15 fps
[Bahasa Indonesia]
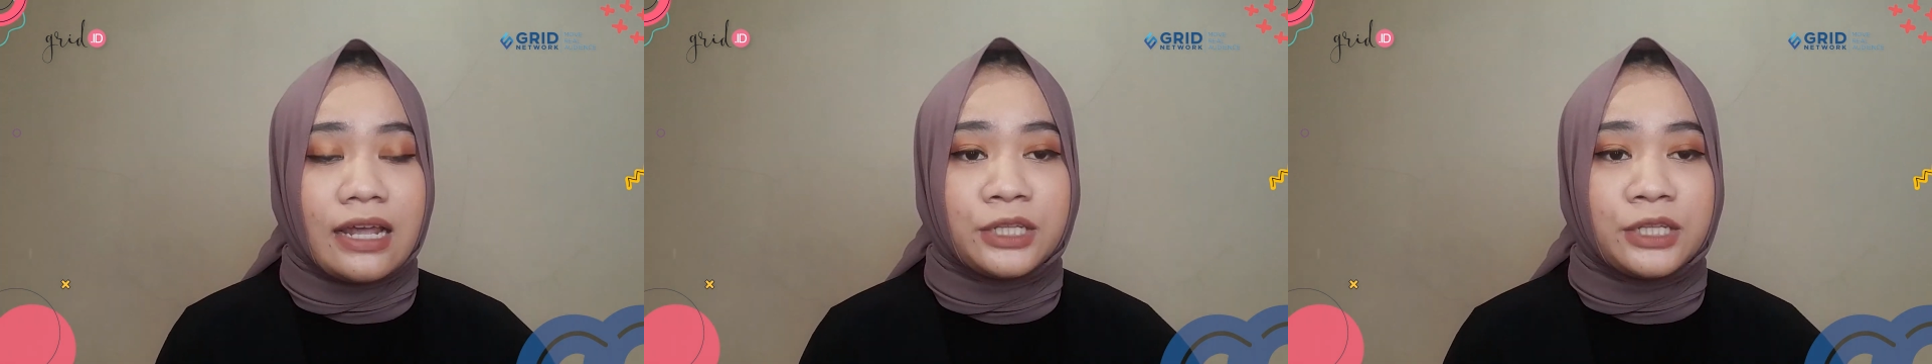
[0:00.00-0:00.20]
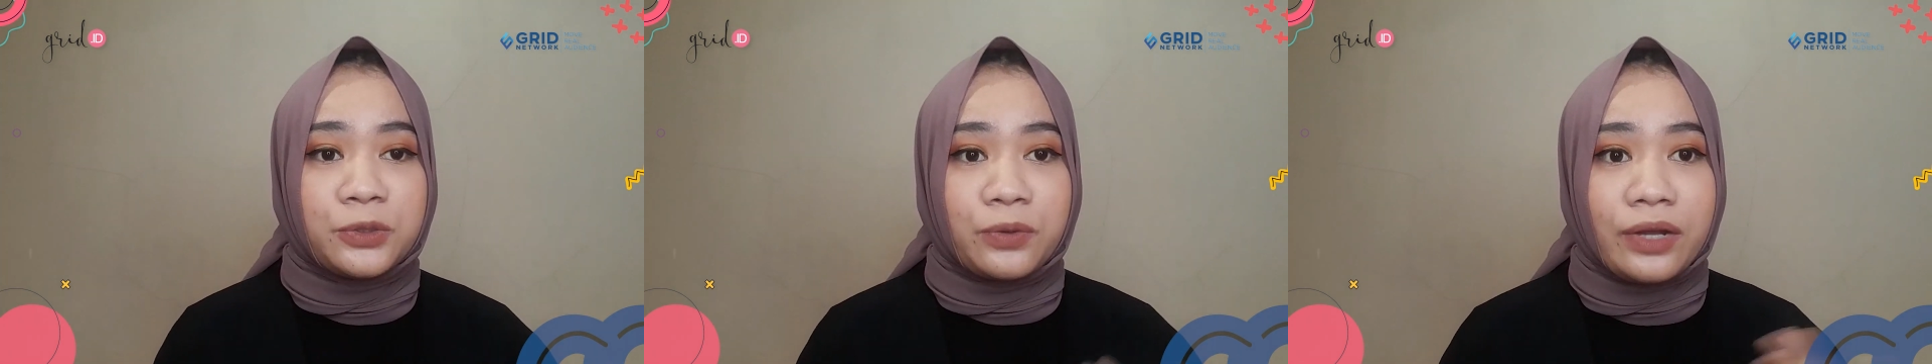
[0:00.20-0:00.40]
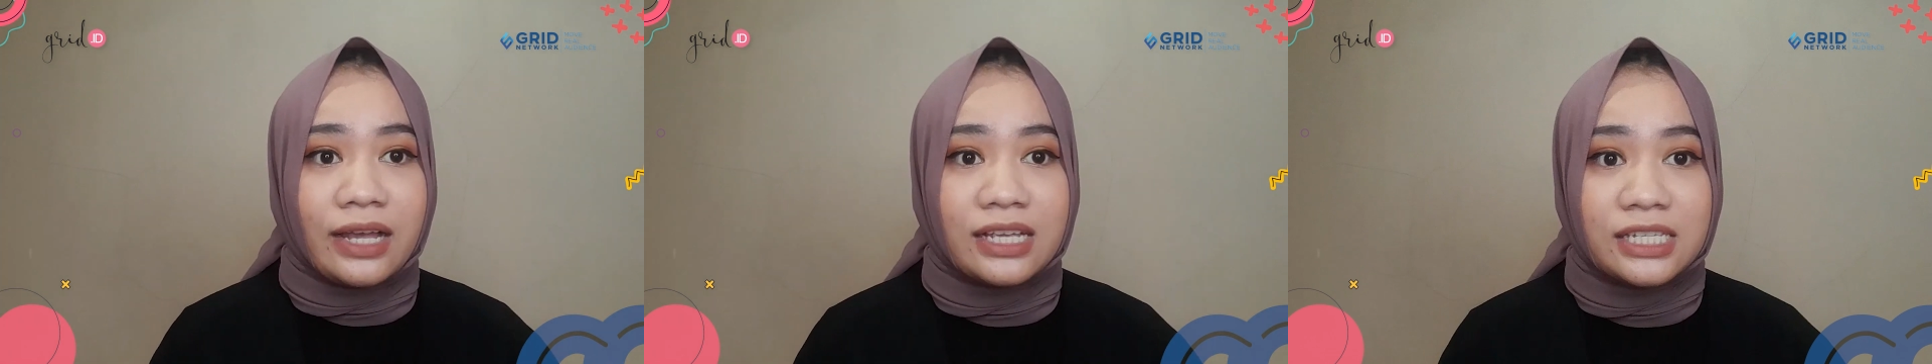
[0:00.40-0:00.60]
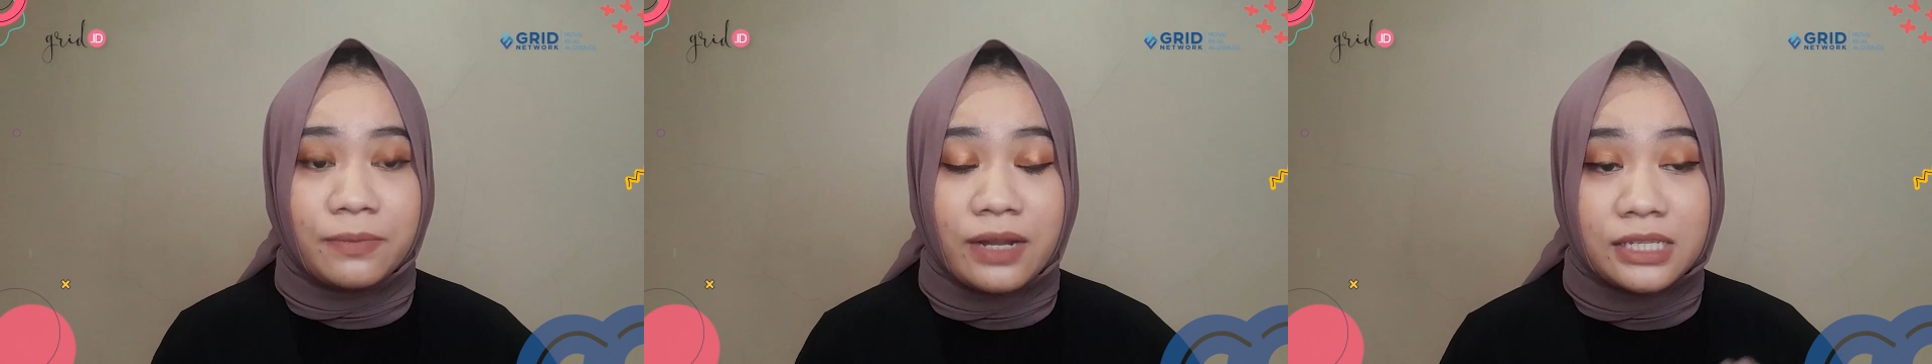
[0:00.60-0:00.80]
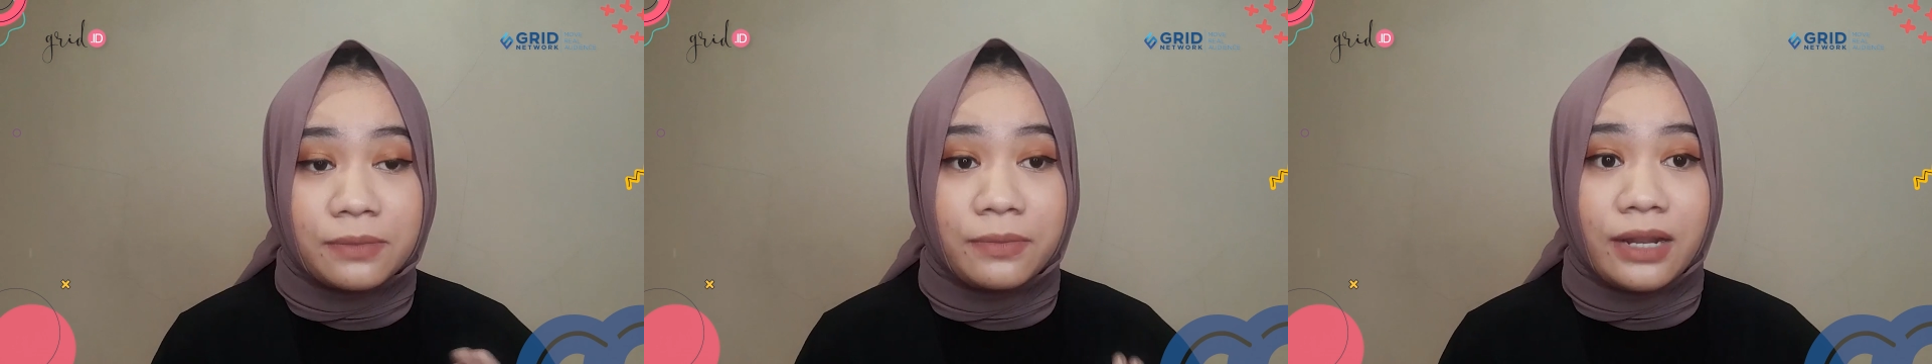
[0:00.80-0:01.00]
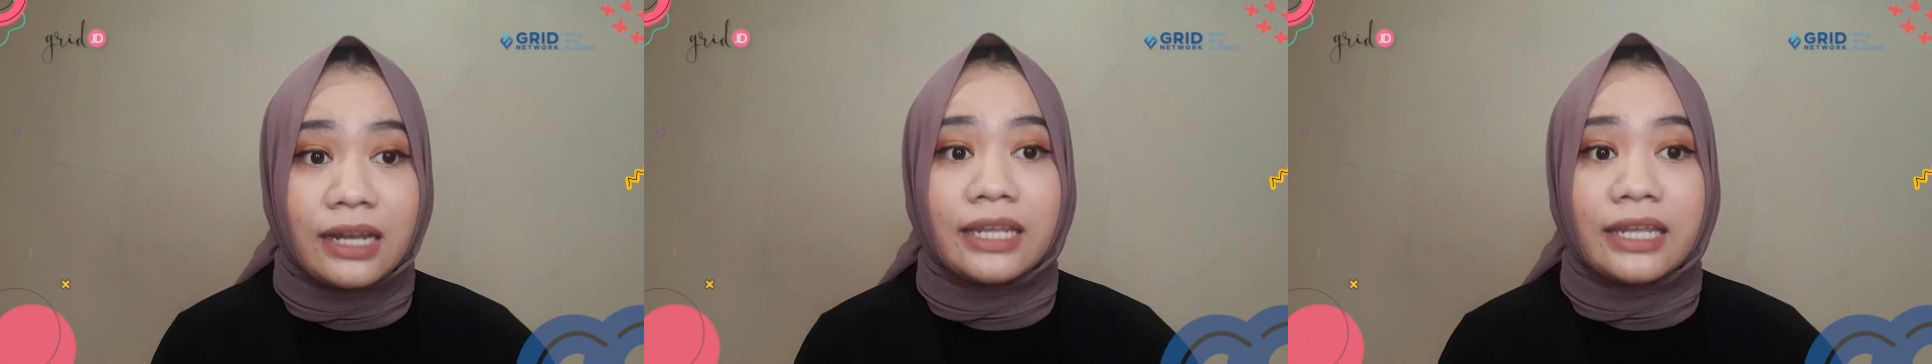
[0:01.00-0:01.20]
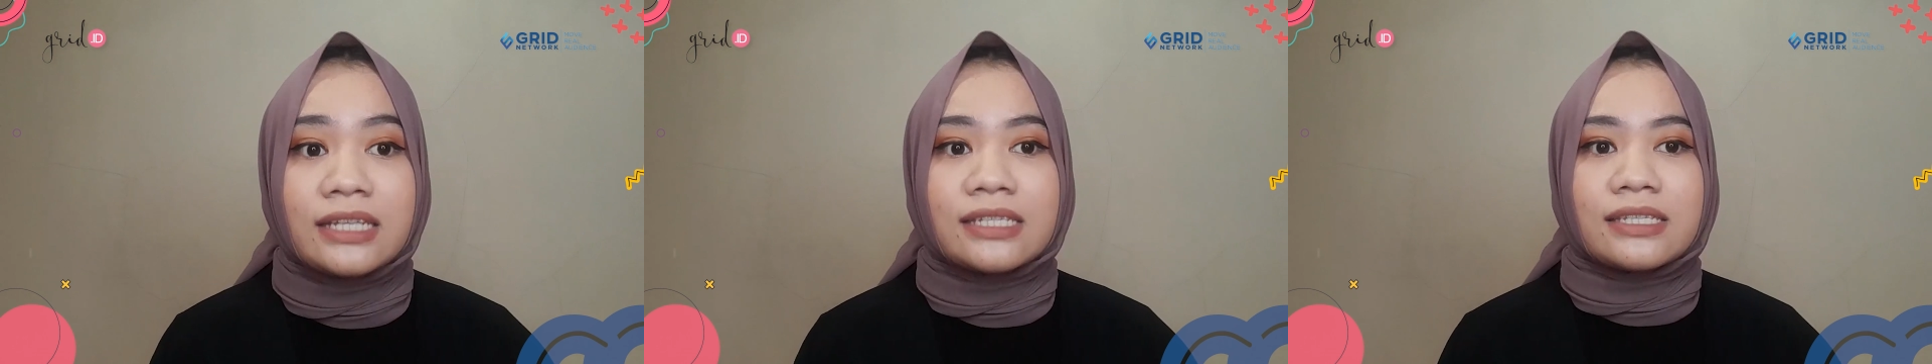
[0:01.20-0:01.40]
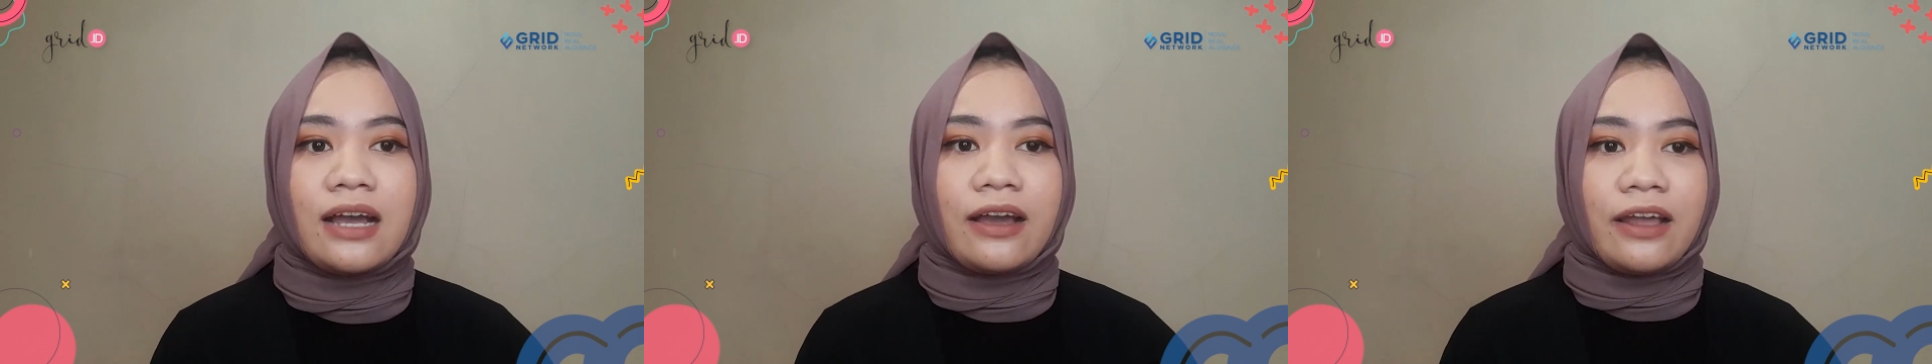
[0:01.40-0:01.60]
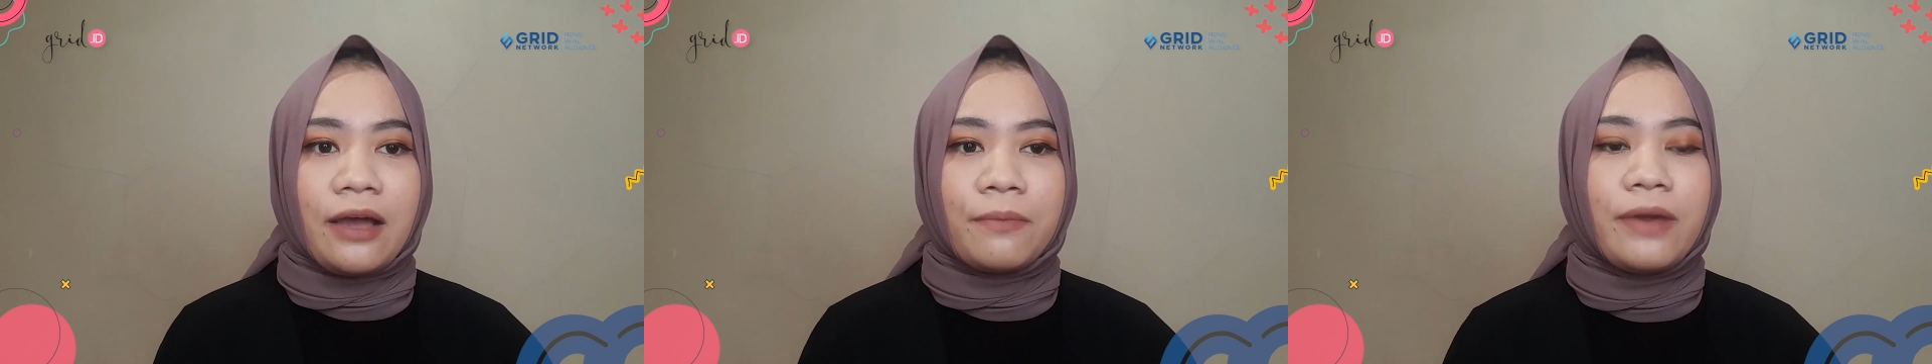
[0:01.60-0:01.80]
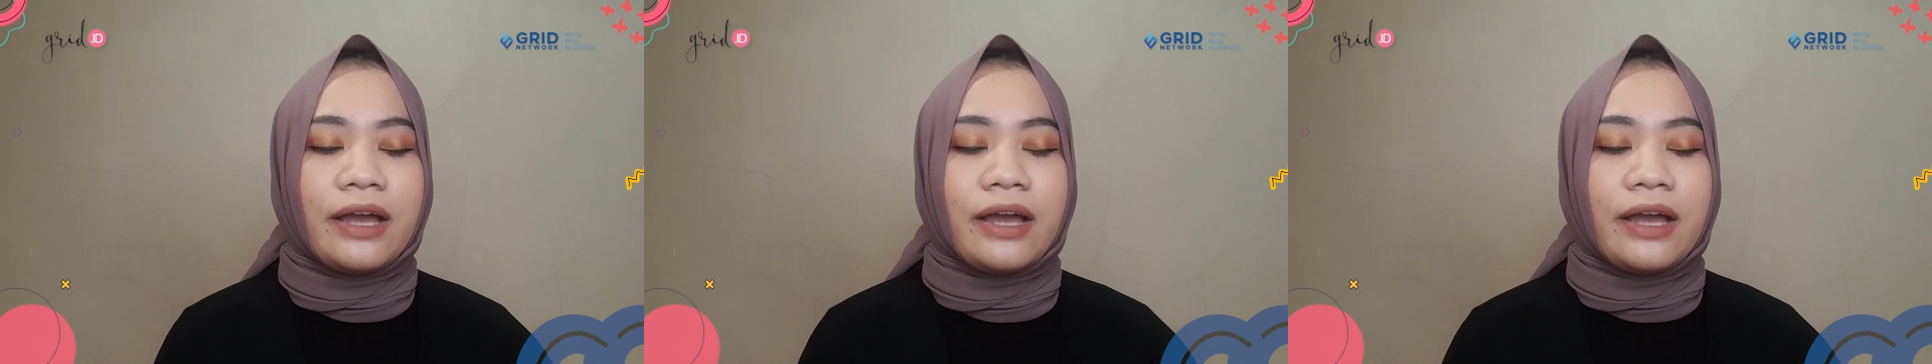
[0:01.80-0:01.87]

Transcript: dan Juragan 99 di Instagram.